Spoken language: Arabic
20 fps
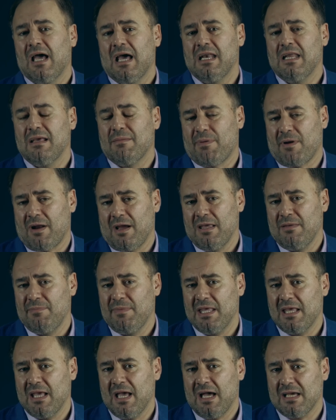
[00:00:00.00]

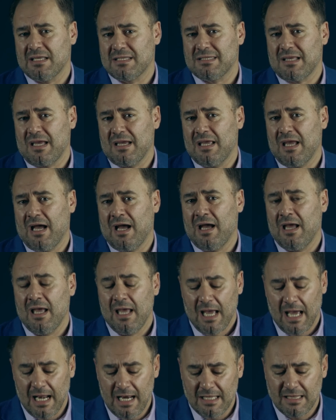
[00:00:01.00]
الإبراهيمية الصحيحة
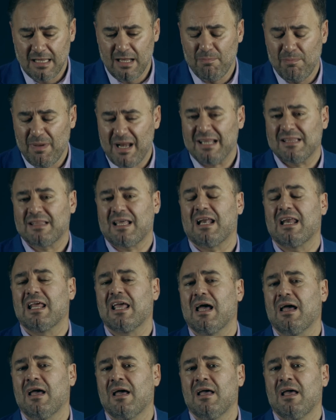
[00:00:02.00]
التي انبنت
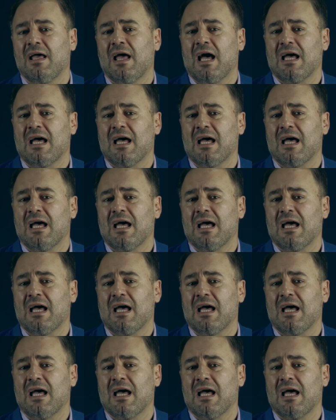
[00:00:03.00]
عليها